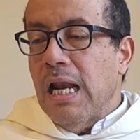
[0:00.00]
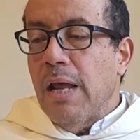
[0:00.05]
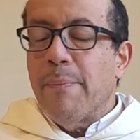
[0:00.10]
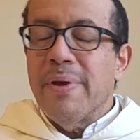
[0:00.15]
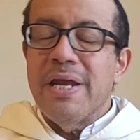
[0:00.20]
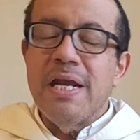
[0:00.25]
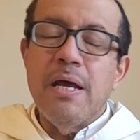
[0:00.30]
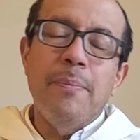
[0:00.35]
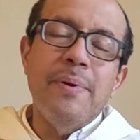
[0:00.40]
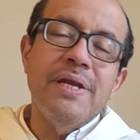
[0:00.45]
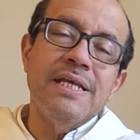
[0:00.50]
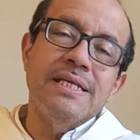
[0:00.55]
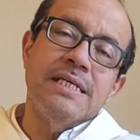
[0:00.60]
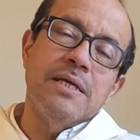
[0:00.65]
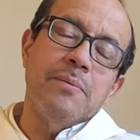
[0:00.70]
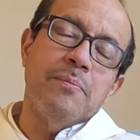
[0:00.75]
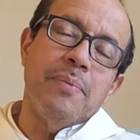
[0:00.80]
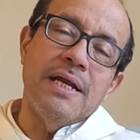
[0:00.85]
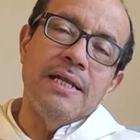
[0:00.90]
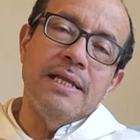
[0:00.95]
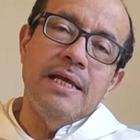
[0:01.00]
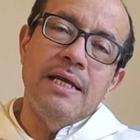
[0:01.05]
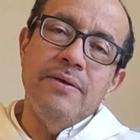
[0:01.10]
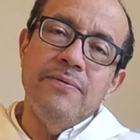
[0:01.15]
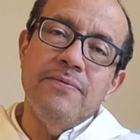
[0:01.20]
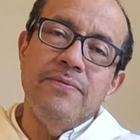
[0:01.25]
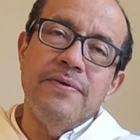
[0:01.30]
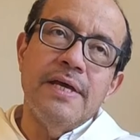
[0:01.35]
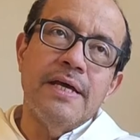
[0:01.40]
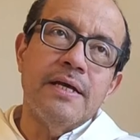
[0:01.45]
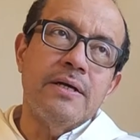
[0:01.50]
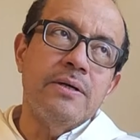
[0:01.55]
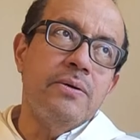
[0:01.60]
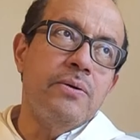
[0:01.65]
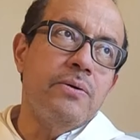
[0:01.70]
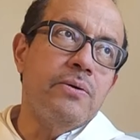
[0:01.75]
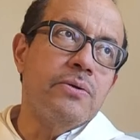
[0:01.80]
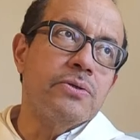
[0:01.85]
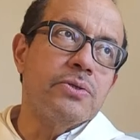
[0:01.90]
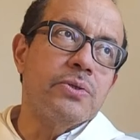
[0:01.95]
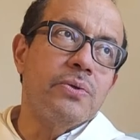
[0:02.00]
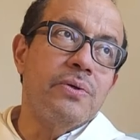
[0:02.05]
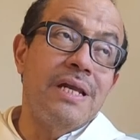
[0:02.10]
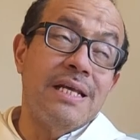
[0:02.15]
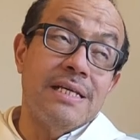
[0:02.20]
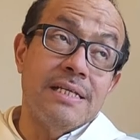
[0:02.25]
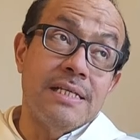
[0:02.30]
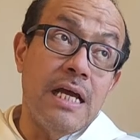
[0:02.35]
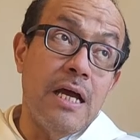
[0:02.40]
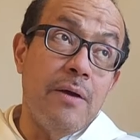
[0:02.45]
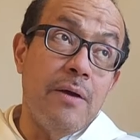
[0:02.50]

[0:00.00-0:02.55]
la pena principal del infierno no son las